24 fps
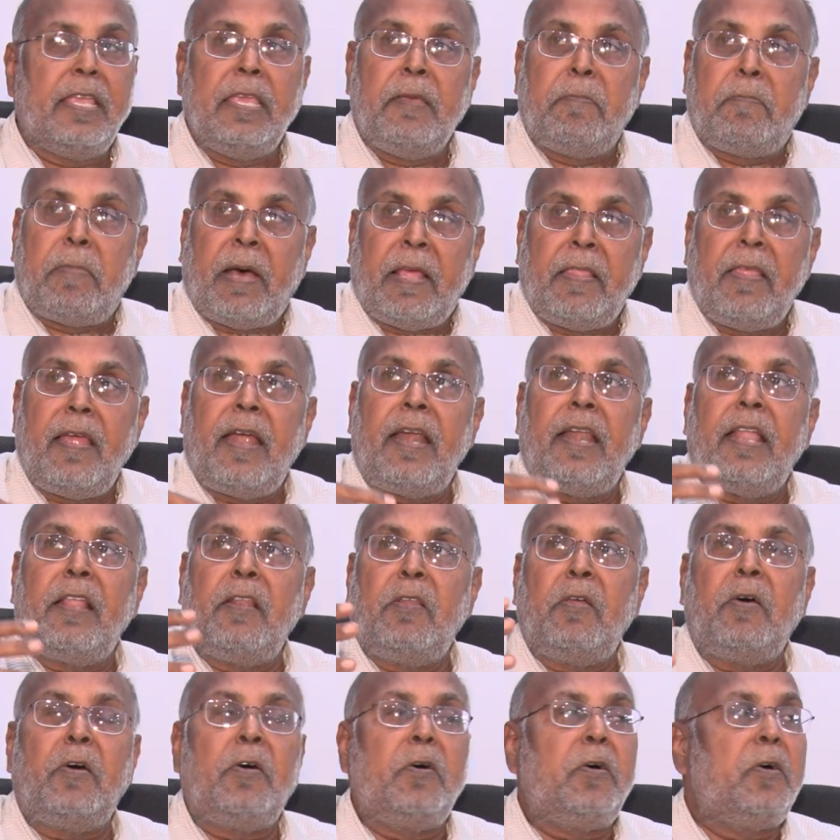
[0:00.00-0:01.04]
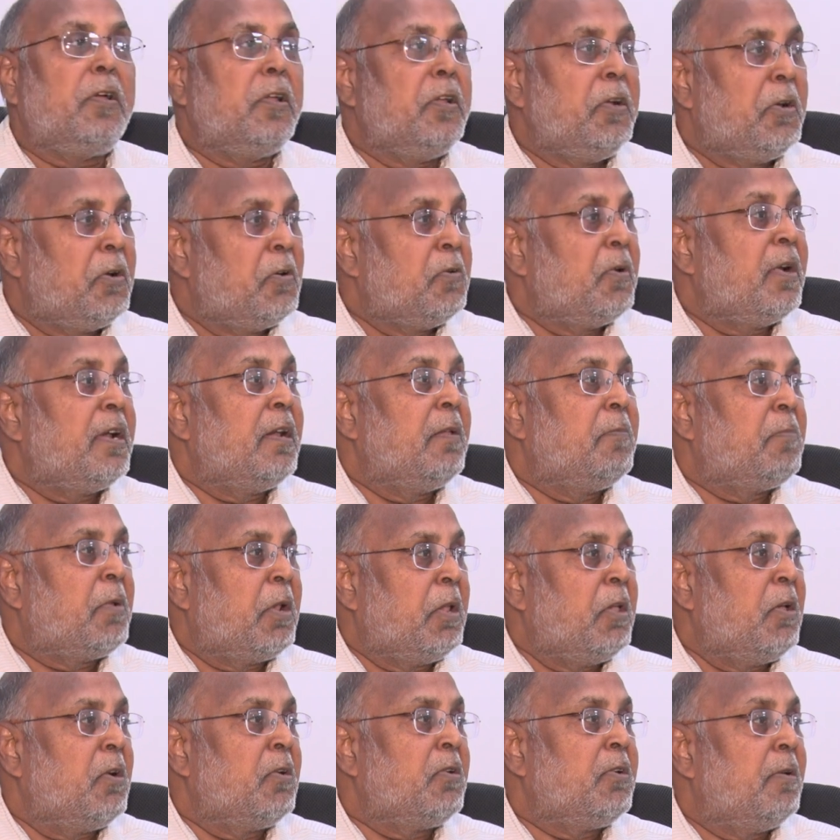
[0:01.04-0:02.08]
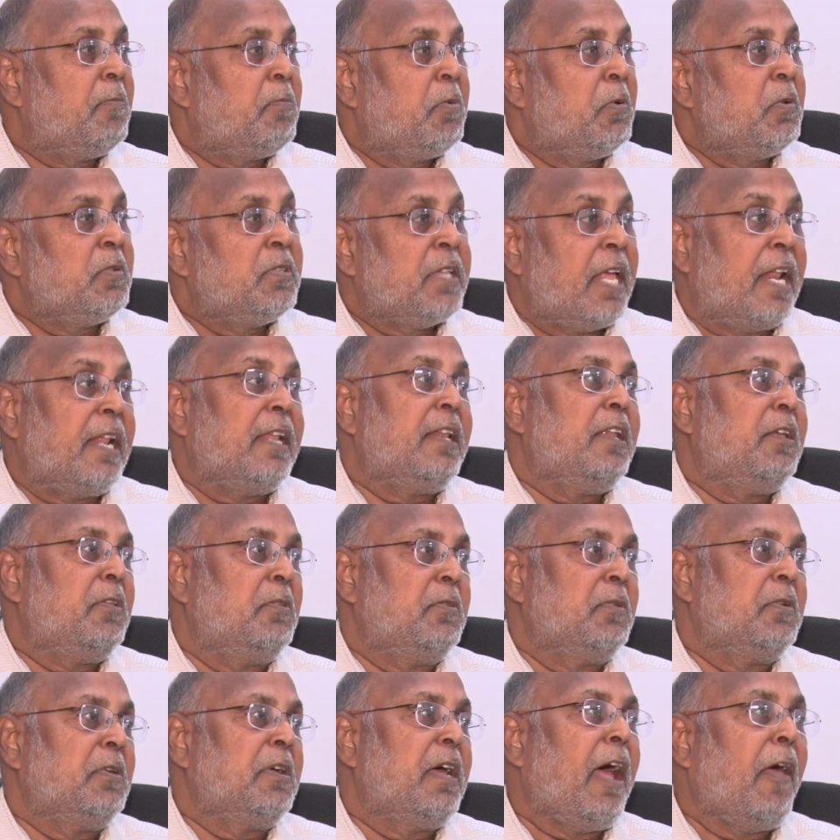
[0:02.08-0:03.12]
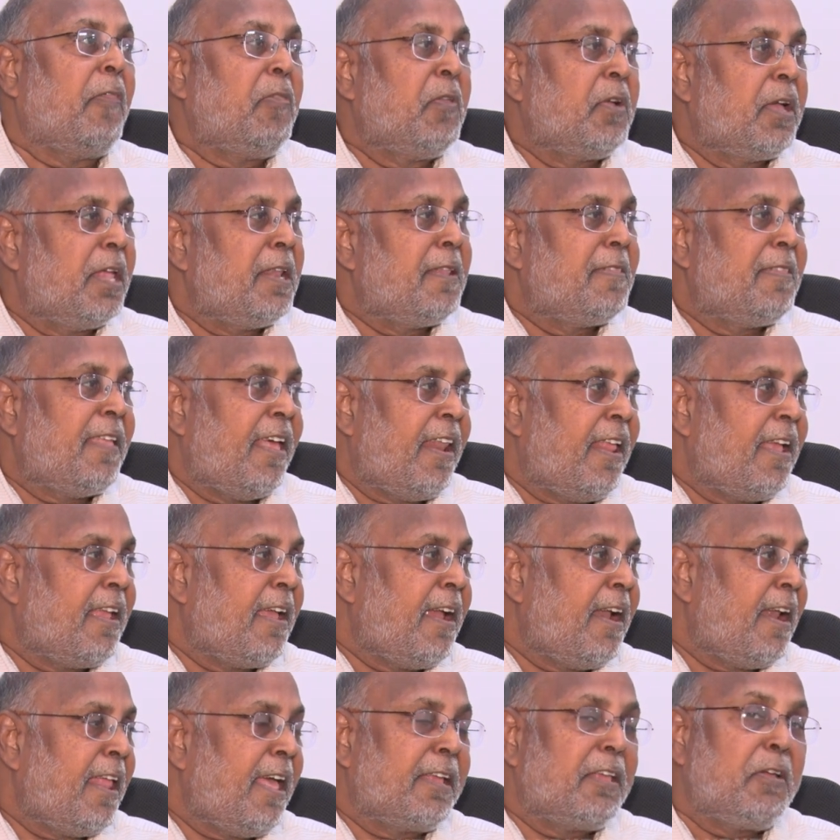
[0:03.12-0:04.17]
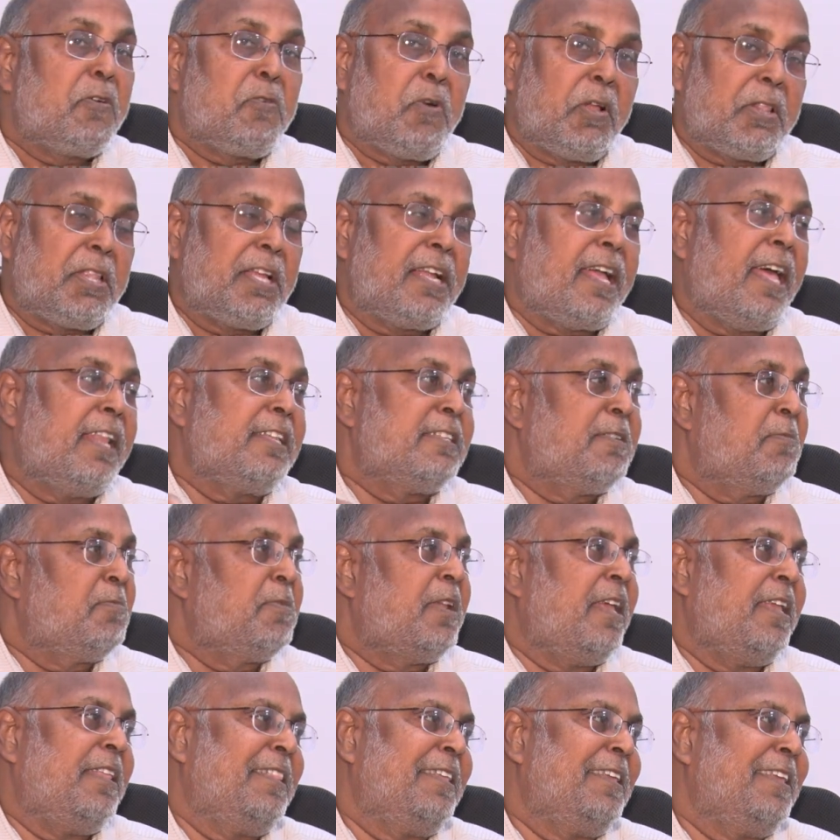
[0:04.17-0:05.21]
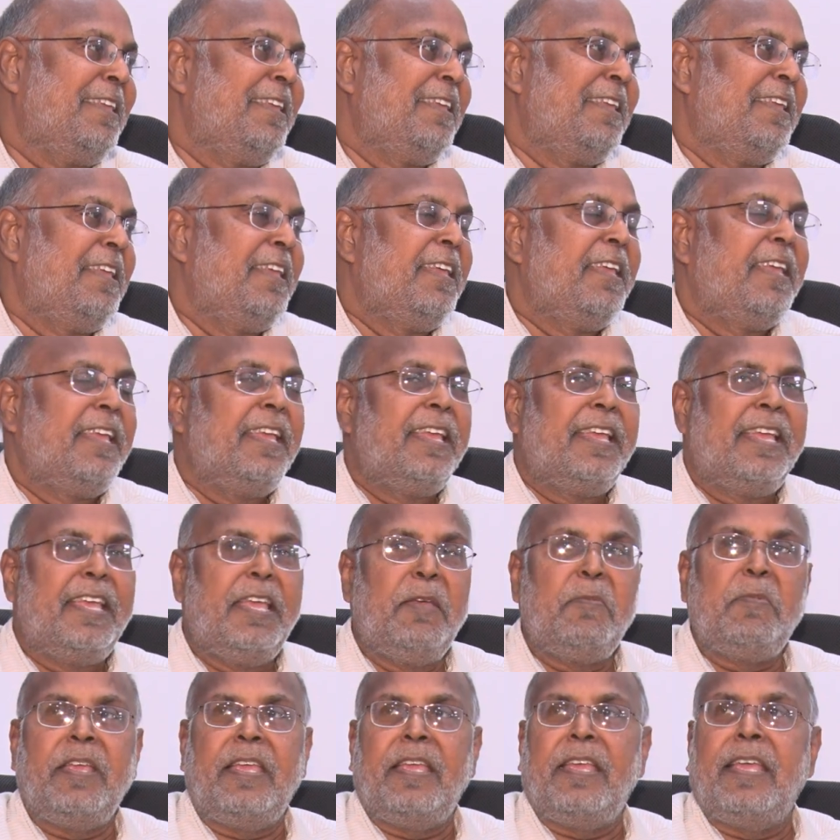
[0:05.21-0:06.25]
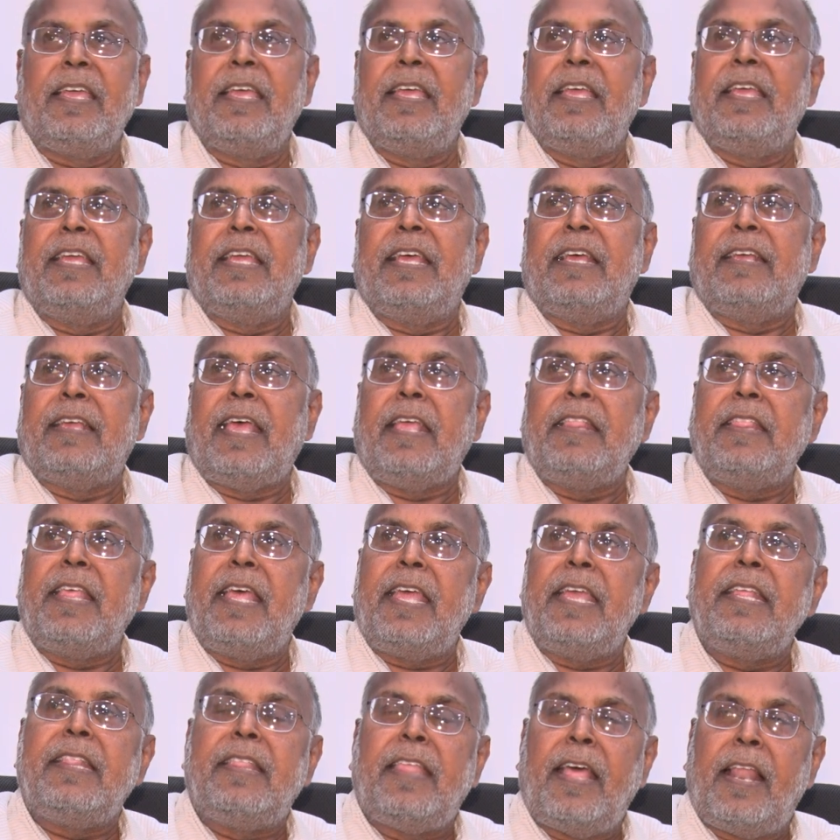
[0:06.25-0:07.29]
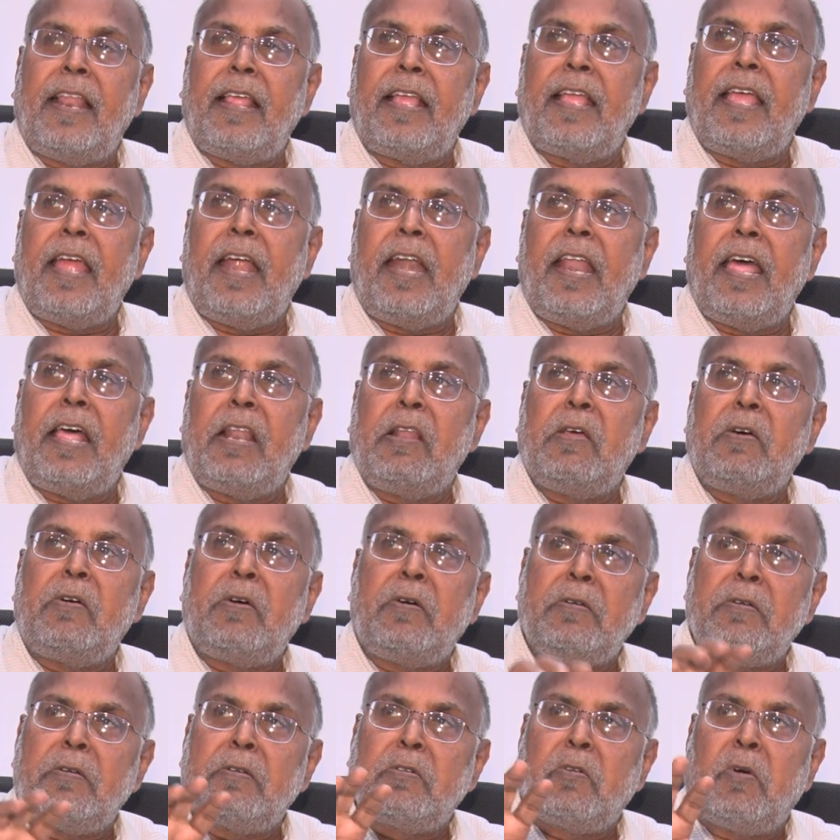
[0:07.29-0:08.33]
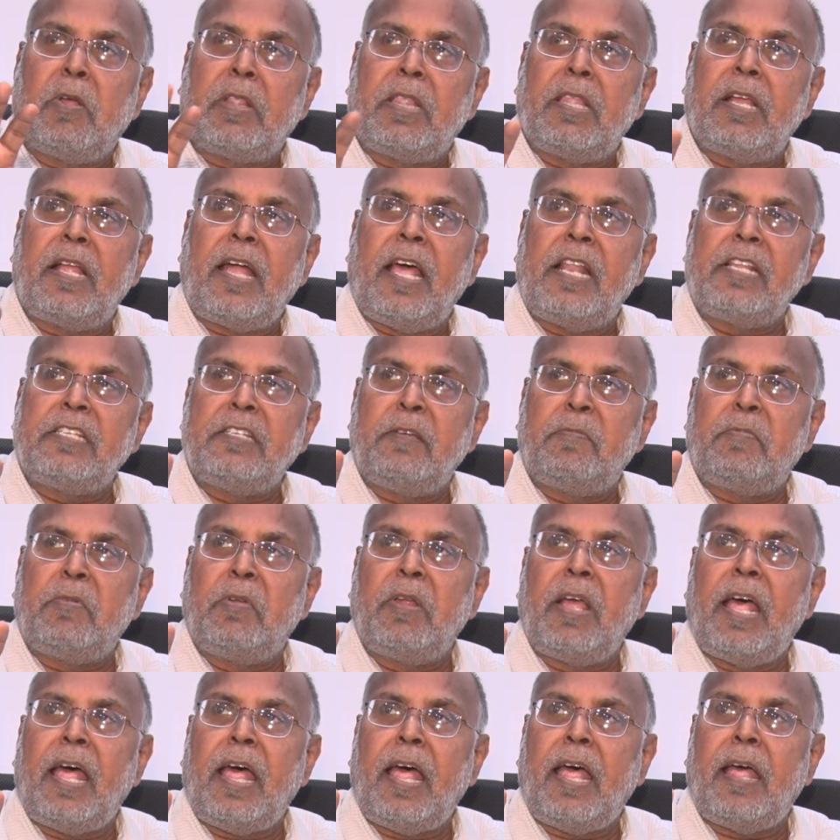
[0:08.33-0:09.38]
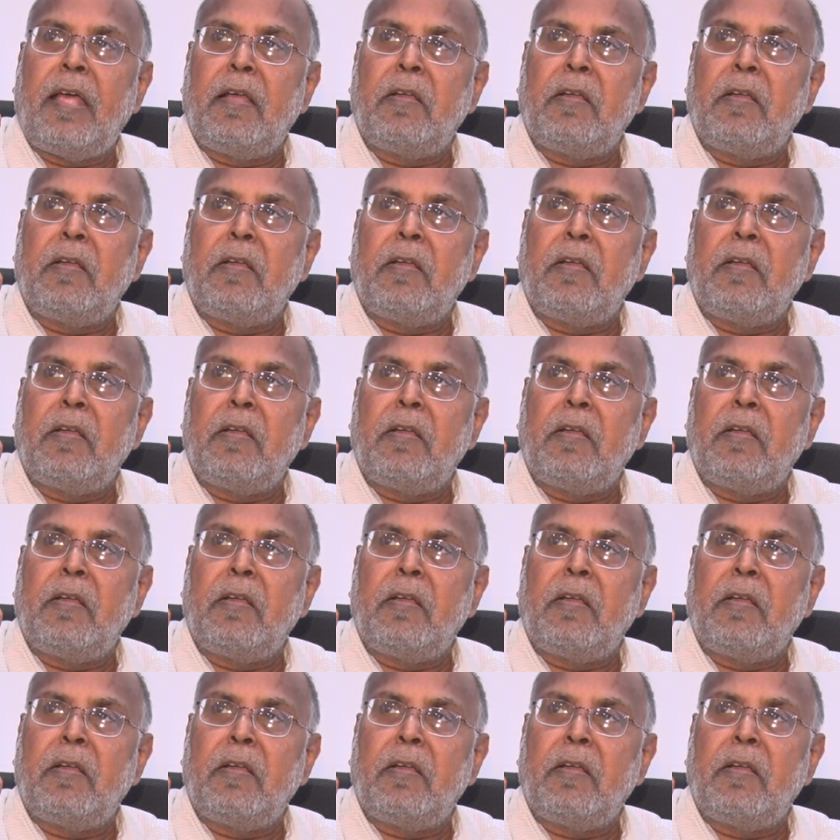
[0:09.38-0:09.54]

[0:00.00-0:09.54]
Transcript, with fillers: ఈ పదేళ్లలో ఇటువంటి ప్రయోగం ఎప్పుడూ జరగలేదు అందుకని తెలంగాణకి కొత్త కాన్సెప్ట్ అయింది ఏమి అయితే ఈ తెలంగాణలో కొత్త కాన్సెప్ట్గా